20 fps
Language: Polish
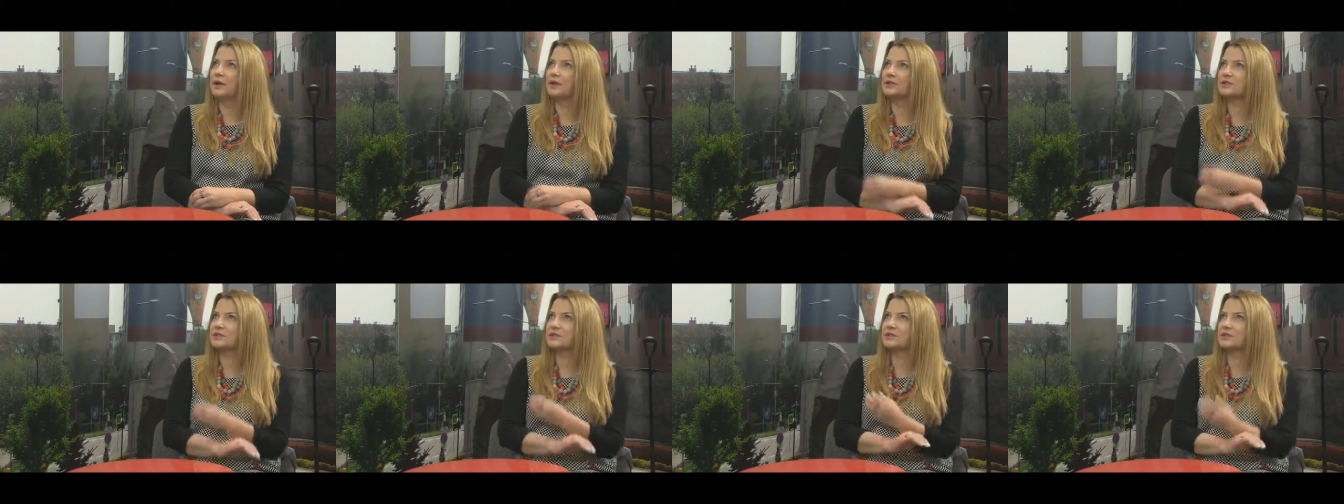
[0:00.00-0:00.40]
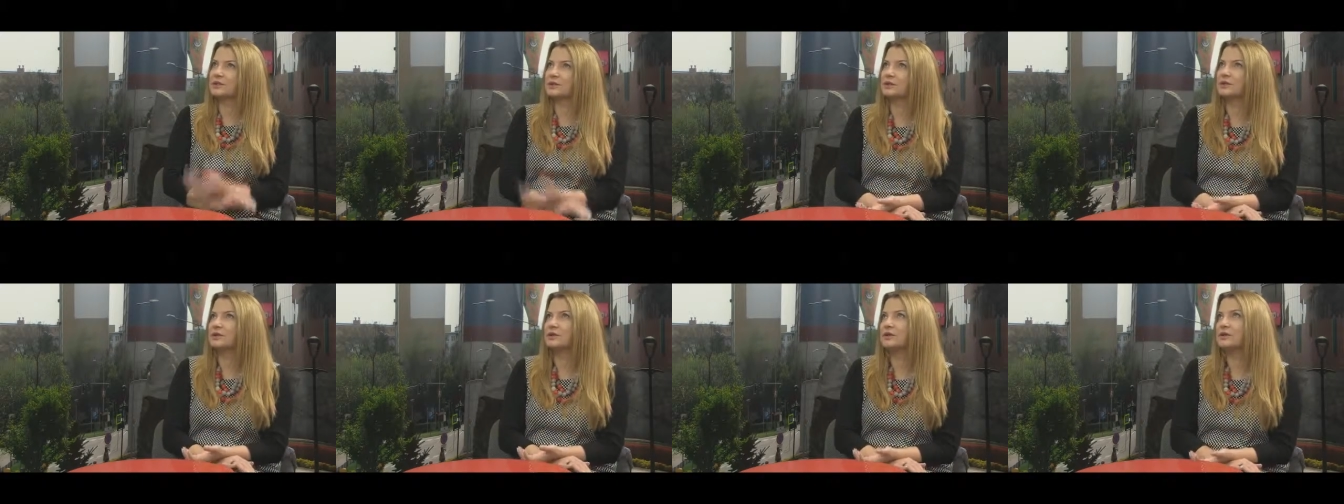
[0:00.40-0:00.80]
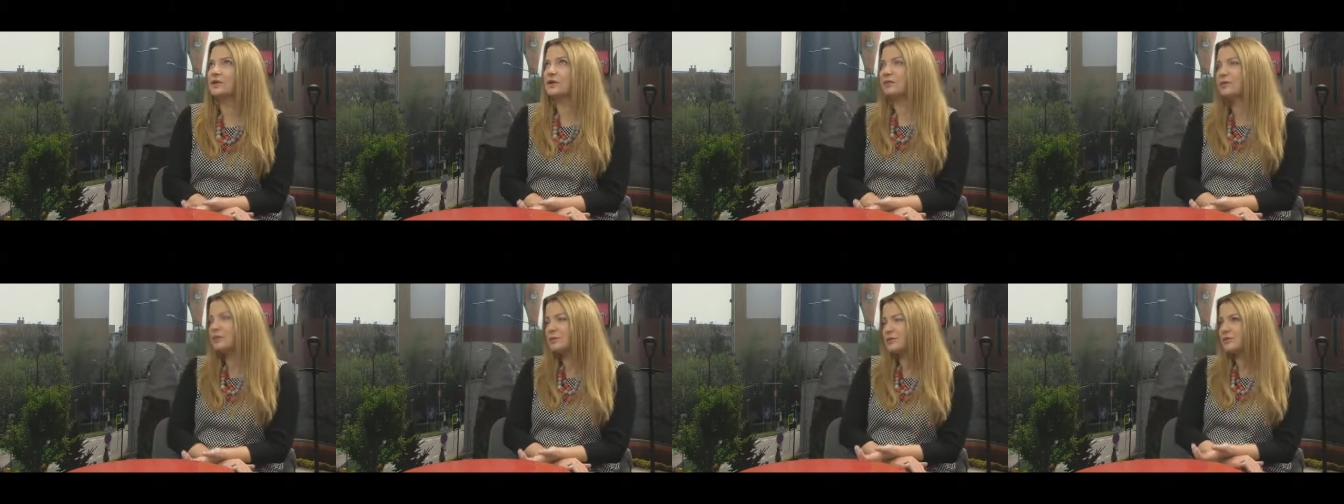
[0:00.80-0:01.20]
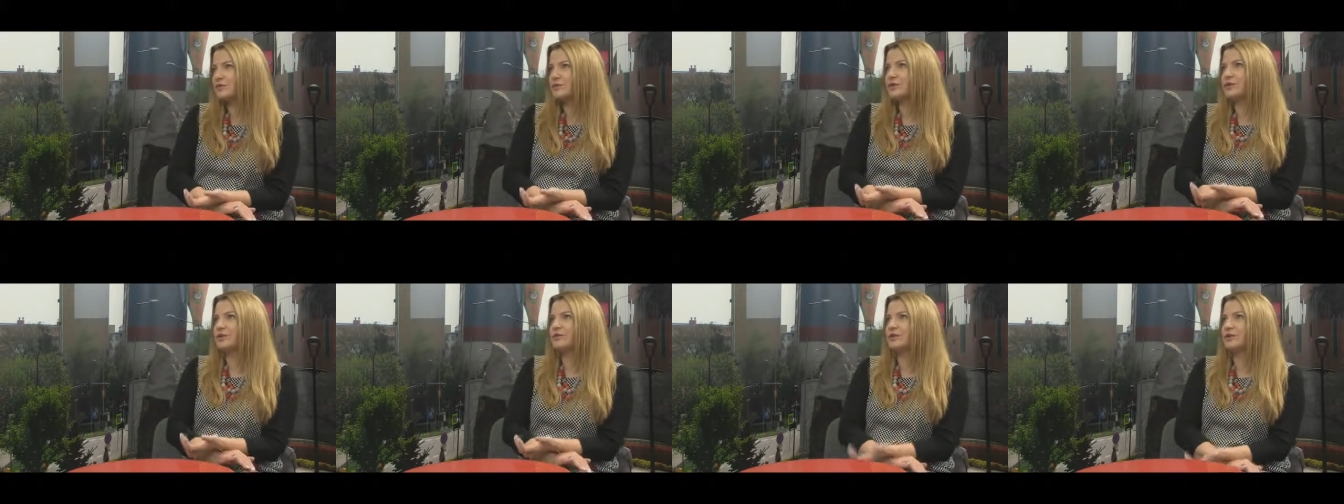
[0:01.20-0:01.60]
A z, ja wiem, że
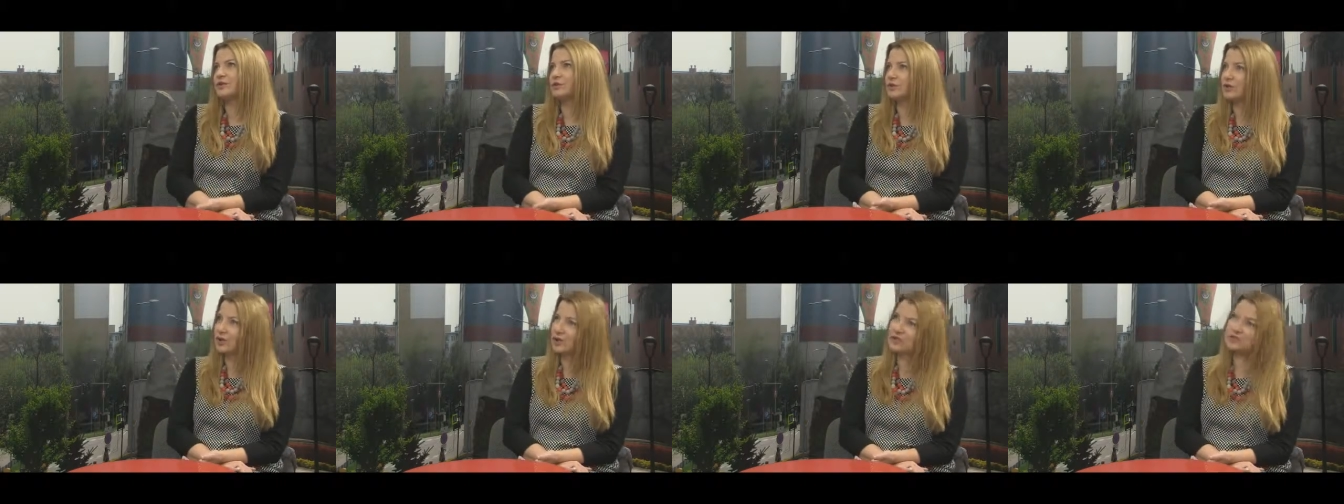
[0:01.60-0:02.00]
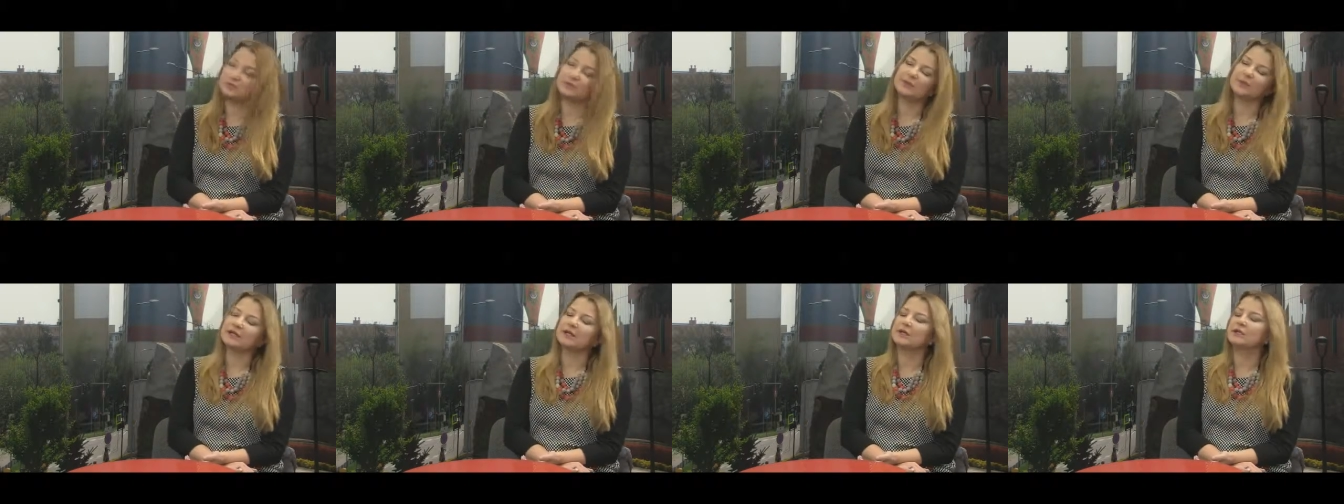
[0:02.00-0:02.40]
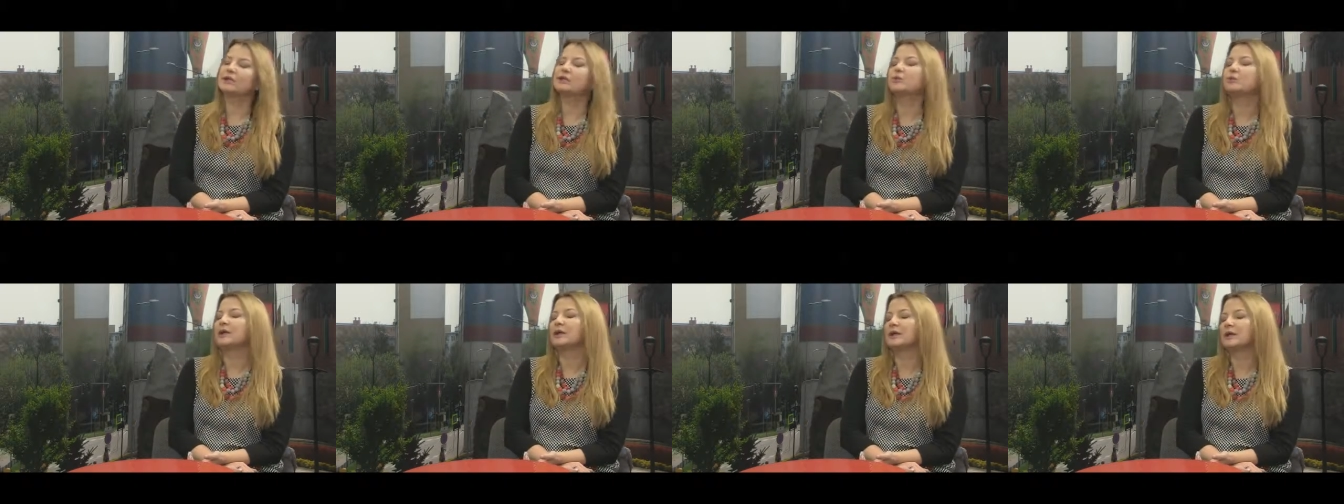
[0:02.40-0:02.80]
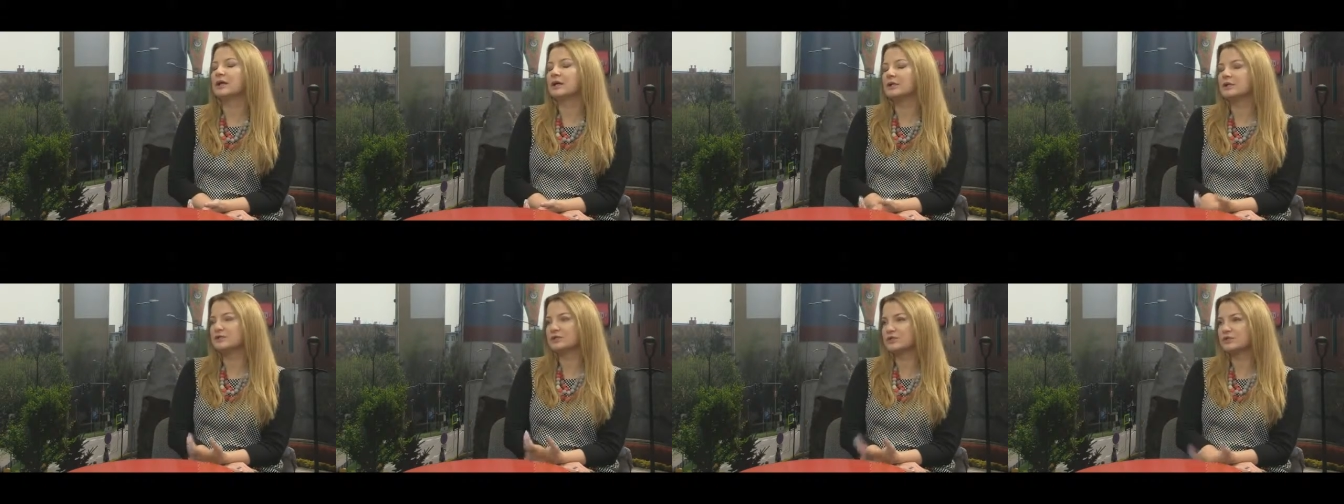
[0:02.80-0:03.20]
właściwie to nie jest pytanie do
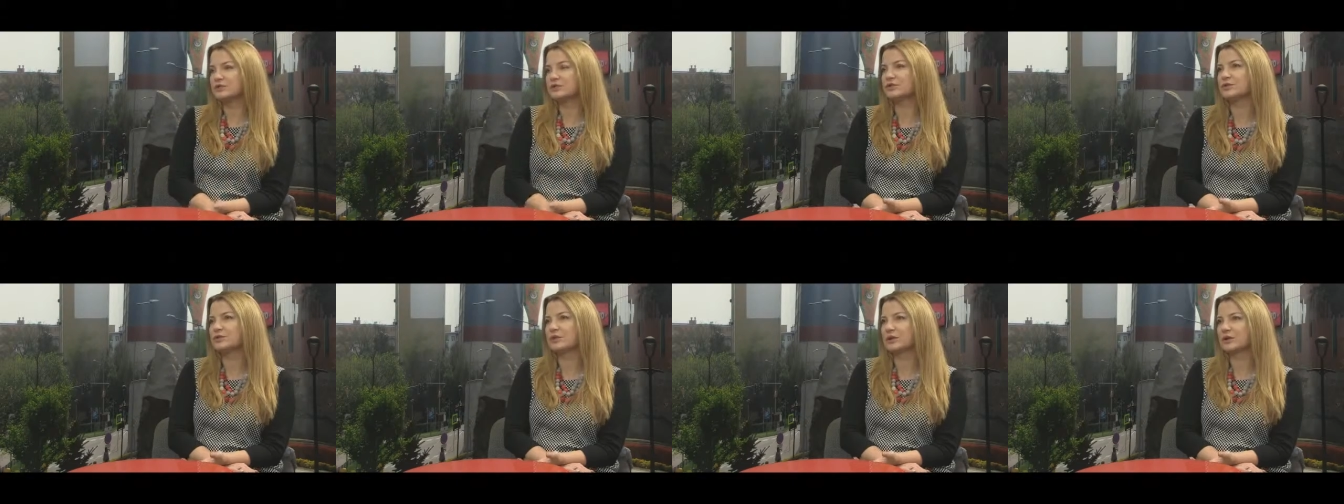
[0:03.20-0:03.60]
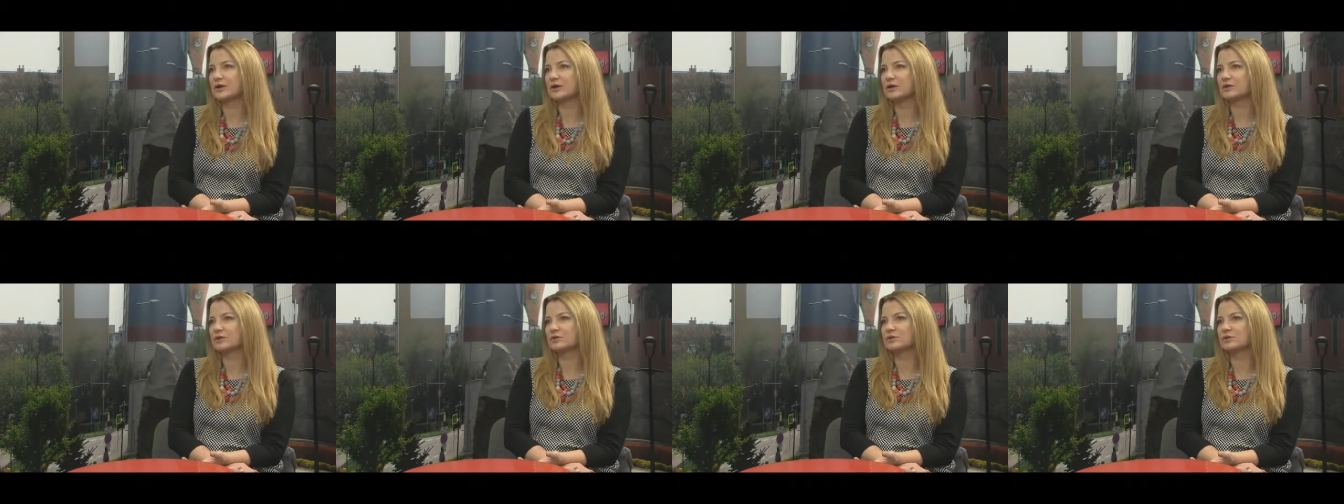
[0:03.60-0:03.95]
Pana, ale zważywszy Pana